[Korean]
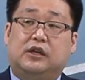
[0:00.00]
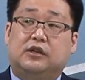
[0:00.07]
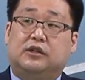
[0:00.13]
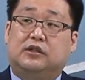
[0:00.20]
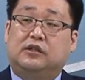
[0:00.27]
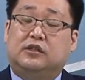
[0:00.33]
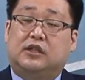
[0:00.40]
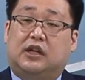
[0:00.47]

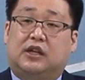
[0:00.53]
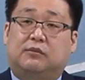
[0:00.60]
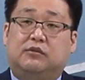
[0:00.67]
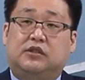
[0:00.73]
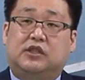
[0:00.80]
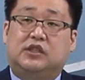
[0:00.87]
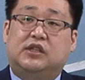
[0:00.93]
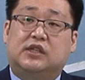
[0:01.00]
그
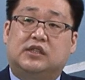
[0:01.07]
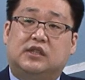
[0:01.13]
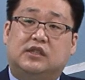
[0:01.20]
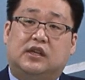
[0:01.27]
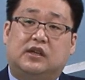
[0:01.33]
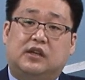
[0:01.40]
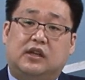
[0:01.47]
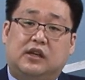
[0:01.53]
사람은 이제
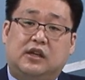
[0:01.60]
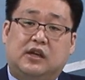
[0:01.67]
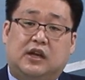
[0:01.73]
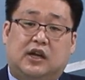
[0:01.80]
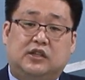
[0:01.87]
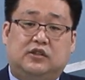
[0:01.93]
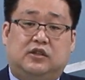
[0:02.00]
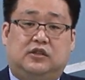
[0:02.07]
제사장의
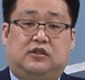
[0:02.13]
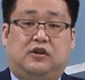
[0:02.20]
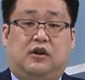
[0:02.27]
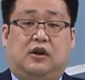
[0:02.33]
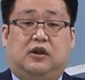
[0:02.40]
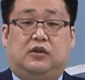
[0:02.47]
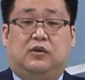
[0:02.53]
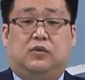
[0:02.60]
가정에
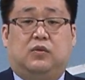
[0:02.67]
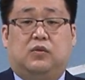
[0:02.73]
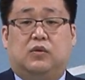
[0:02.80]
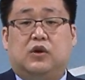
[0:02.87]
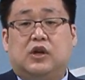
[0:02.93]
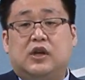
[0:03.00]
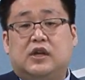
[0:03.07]
들어가게 되고